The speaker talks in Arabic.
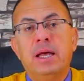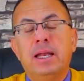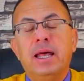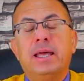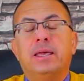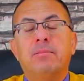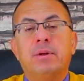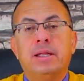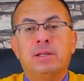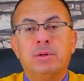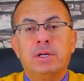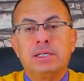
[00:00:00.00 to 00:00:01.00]
لكن
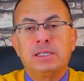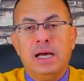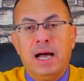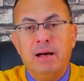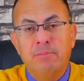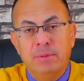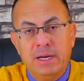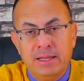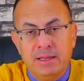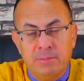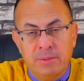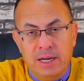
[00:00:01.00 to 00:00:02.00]
بنقدم النصيحه
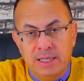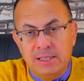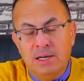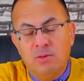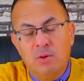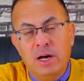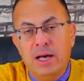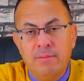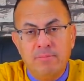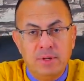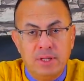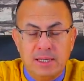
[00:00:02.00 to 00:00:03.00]
بنقدم العظه
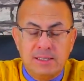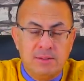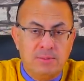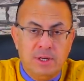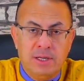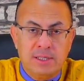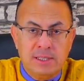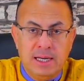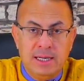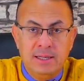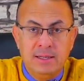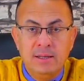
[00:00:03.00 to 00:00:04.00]
واهم درس بنحرص
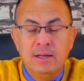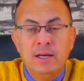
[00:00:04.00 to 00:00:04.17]
عليه